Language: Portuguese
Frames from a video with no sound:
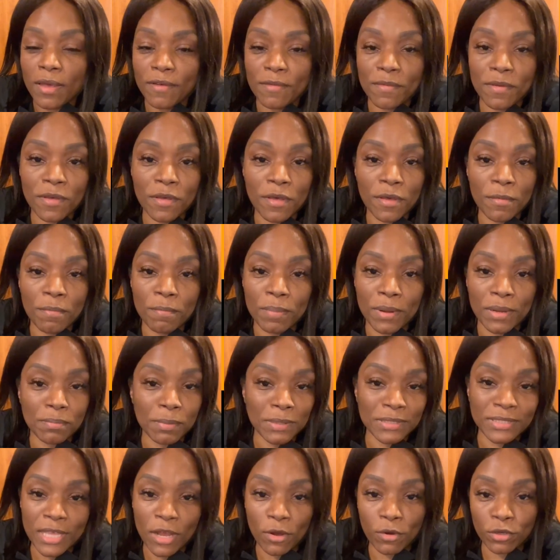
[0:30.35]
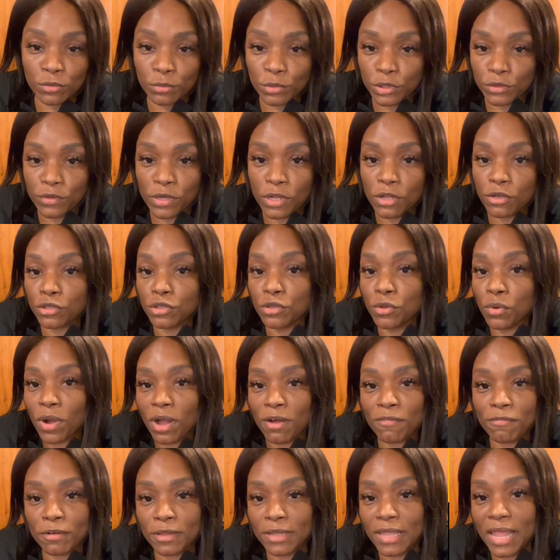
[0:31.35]
eh, para passear com os meus filhos.
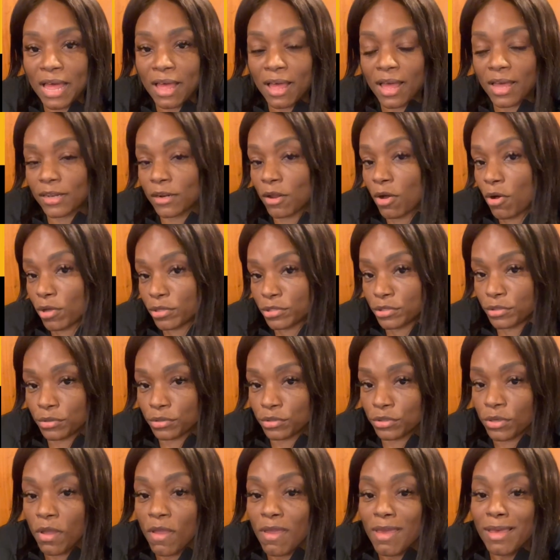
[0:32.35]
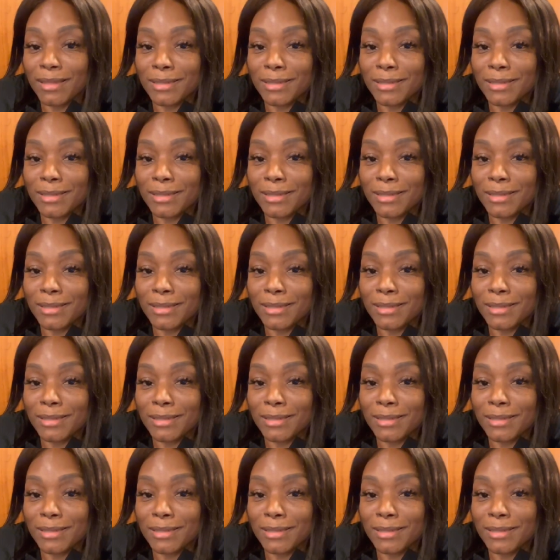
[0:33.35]
Nunca fui lá a negócios.